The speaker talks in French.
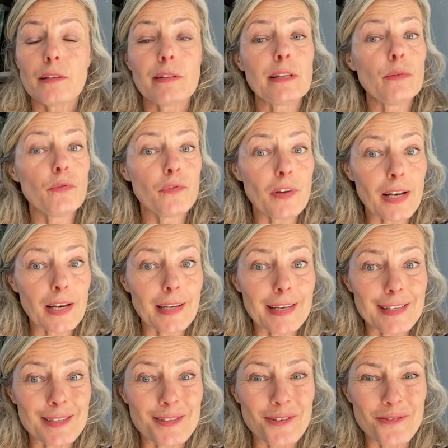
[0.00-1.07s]
des nouvelles
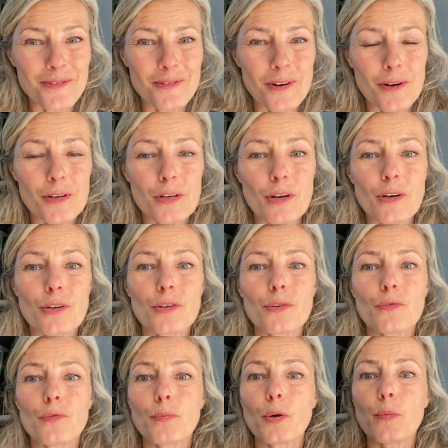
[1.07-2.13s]
questions encore, je
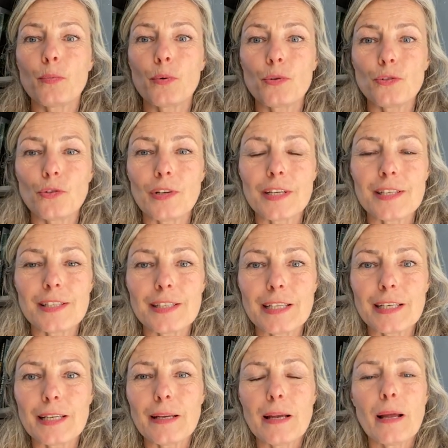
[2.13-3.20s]
vous propose de
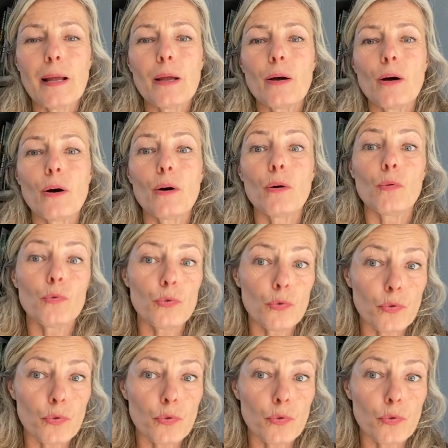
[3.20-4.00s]
laisser euh, ou une